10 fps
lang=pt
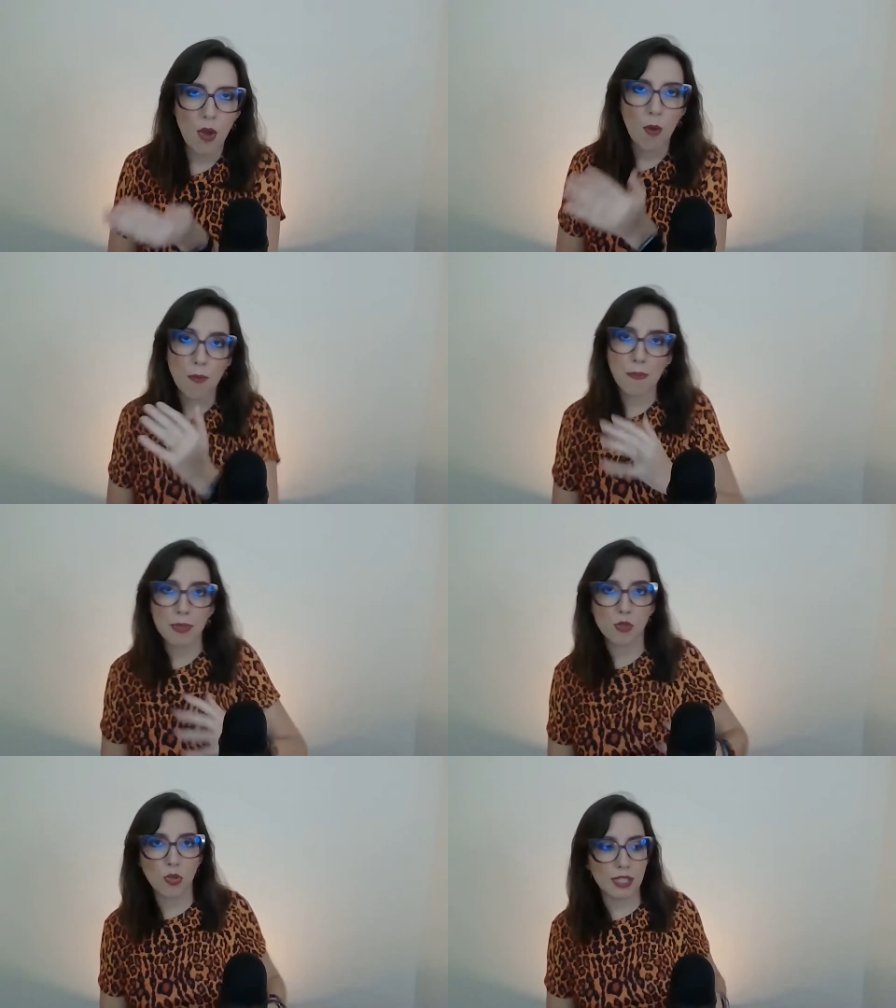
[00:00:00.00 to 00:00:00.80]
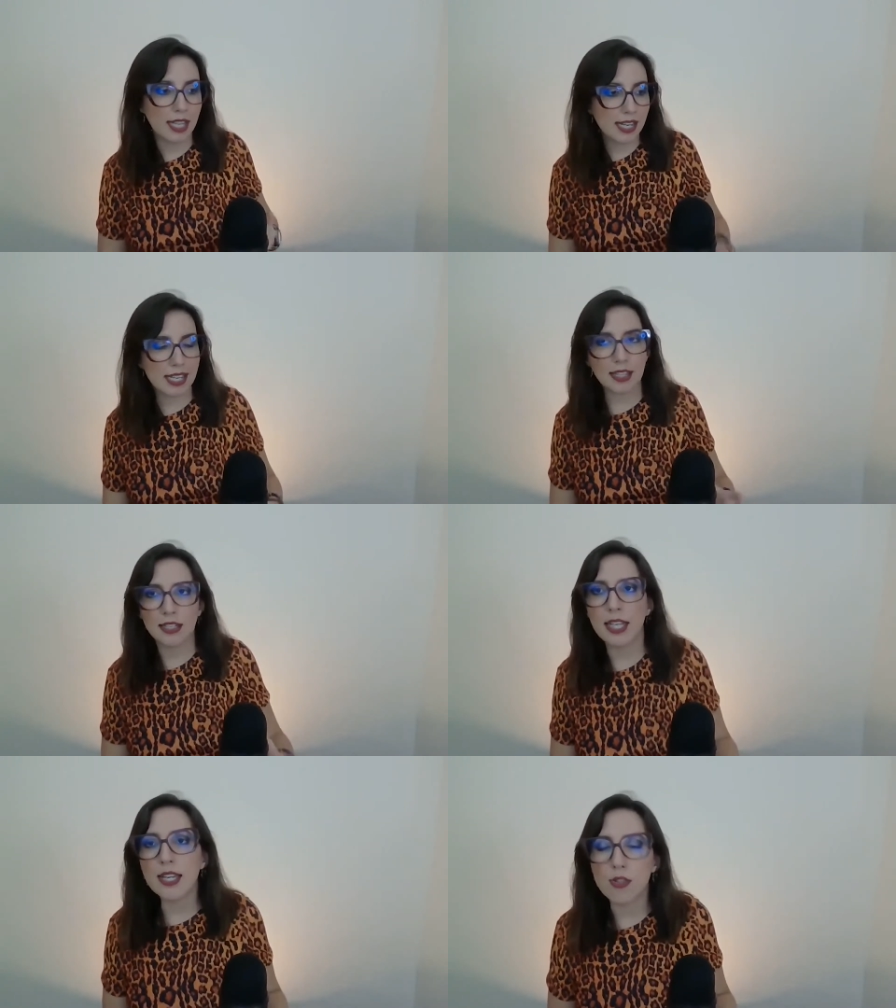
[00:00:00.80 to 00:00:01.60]
Uma pessoa ter
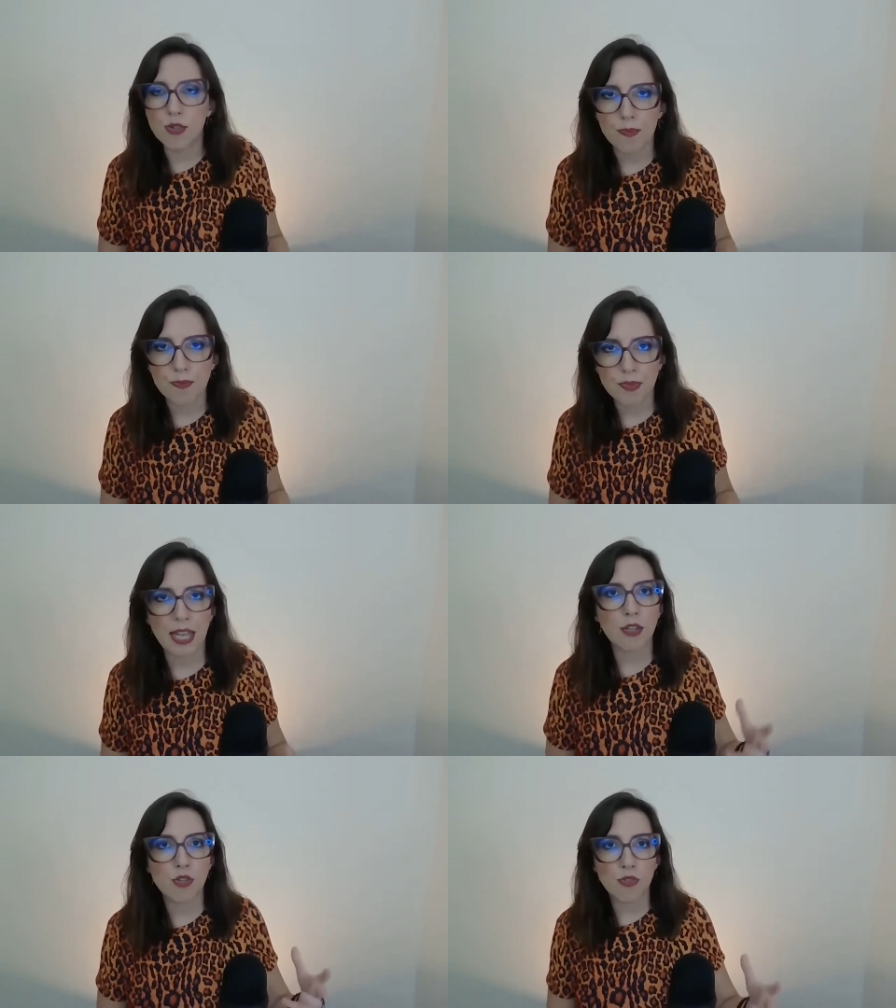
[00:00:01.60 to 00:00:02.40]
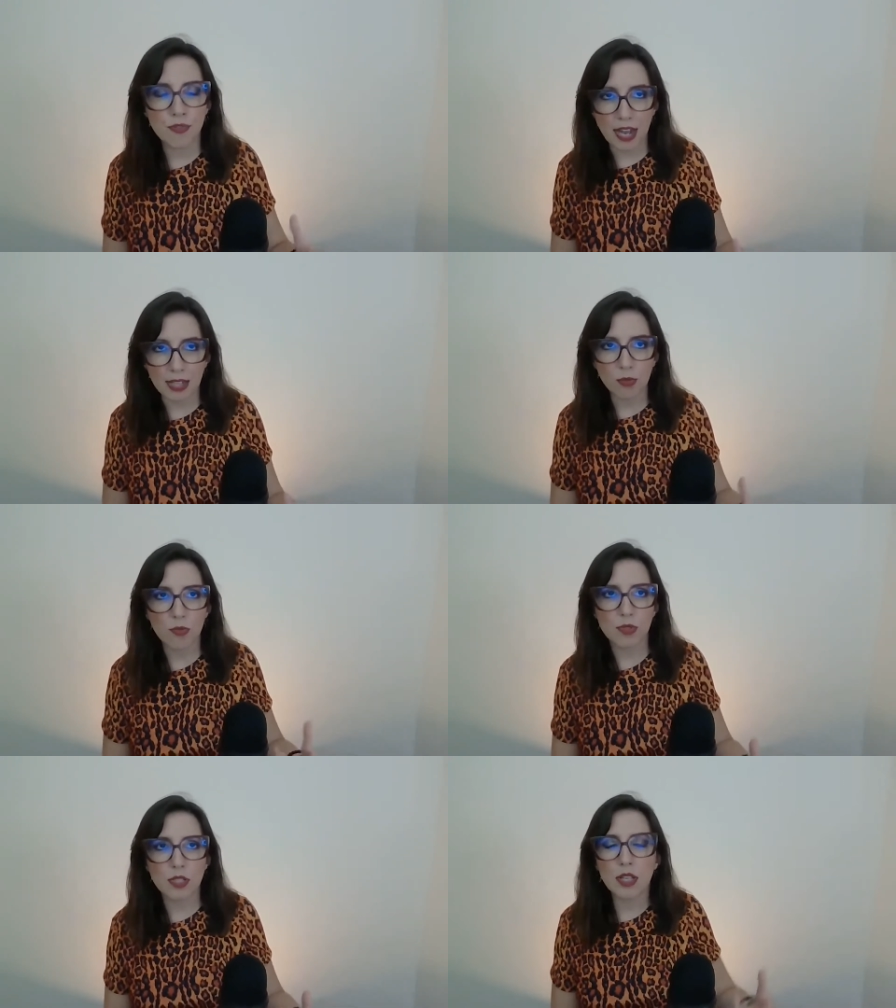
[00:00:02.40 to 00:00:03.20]
inglês era de fato
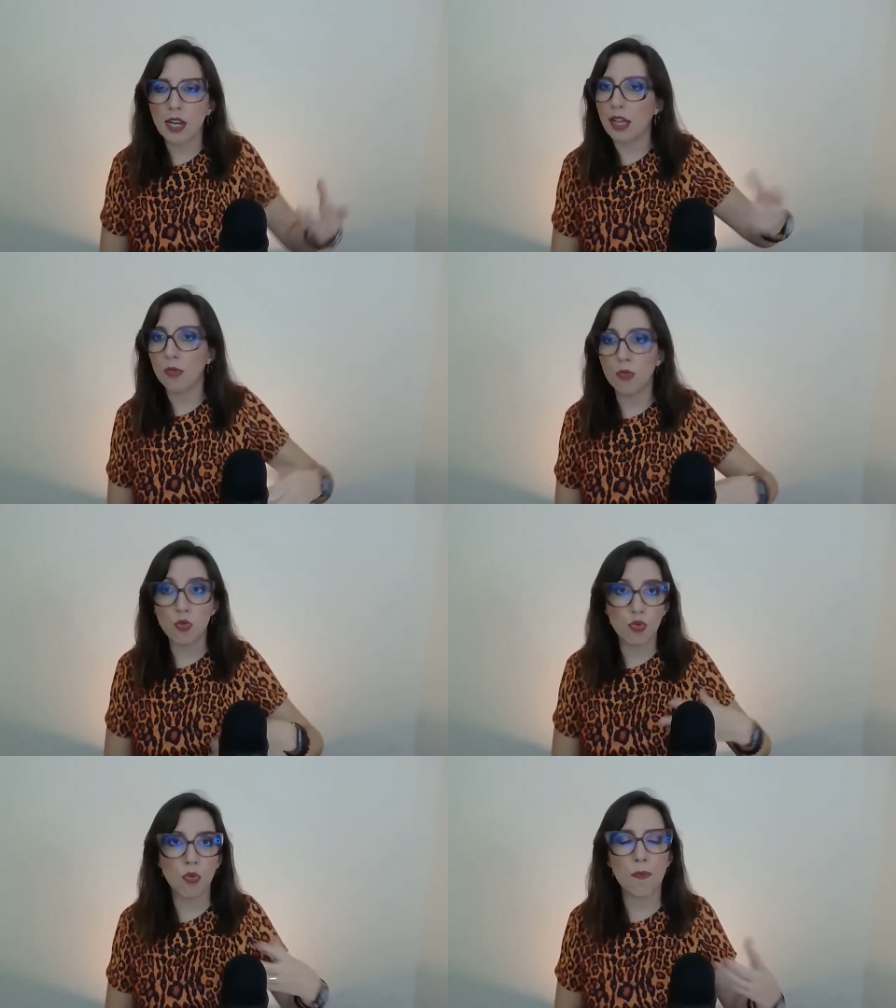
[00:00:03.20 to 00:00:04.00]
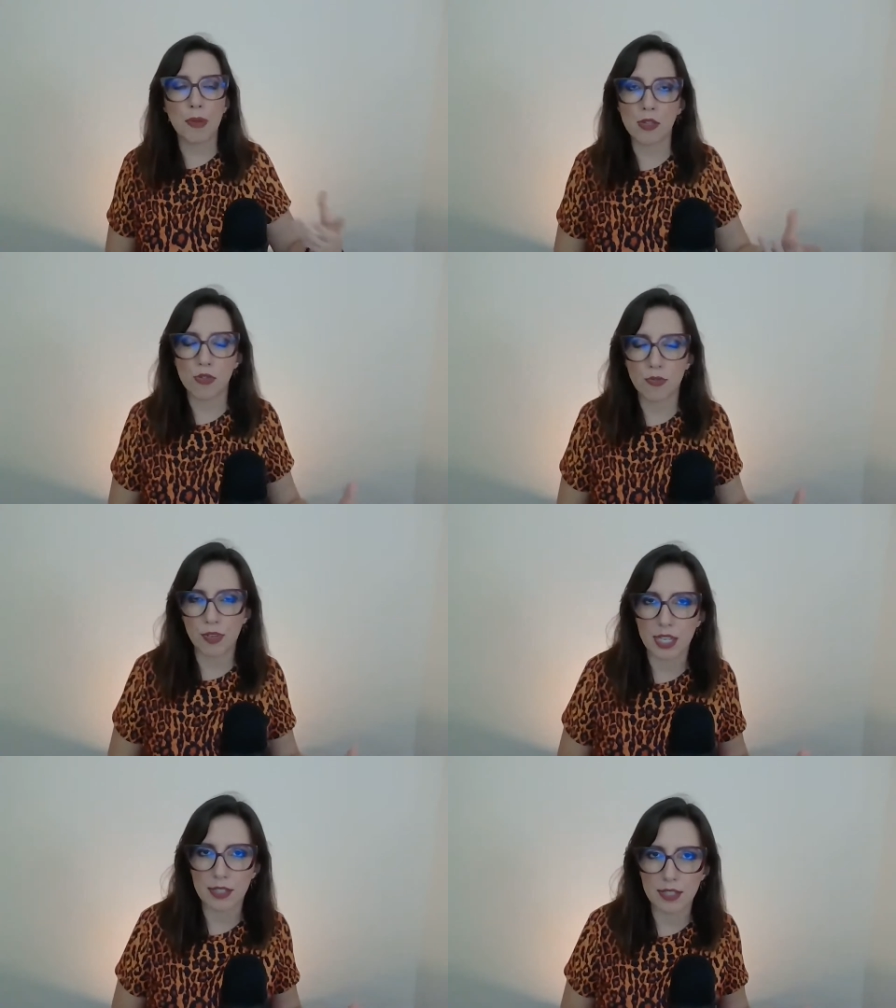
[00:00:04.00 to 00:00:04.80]
considerado um super
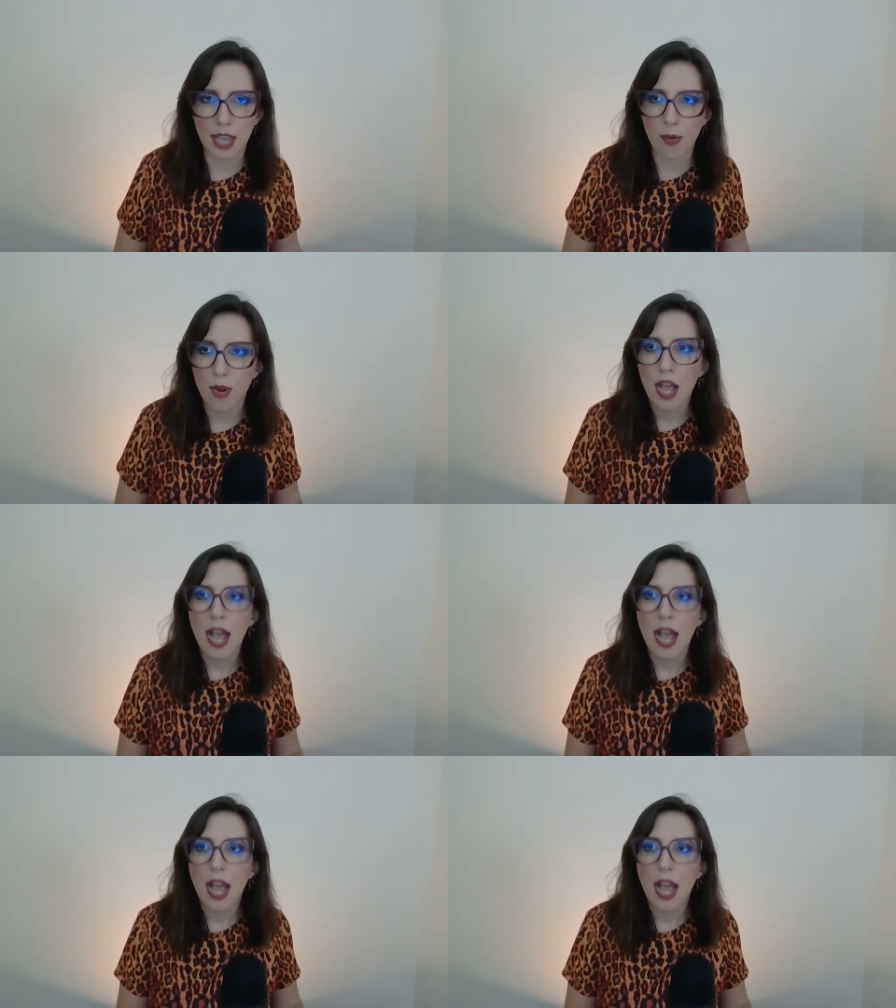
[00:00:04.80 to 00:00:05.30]
diferencial.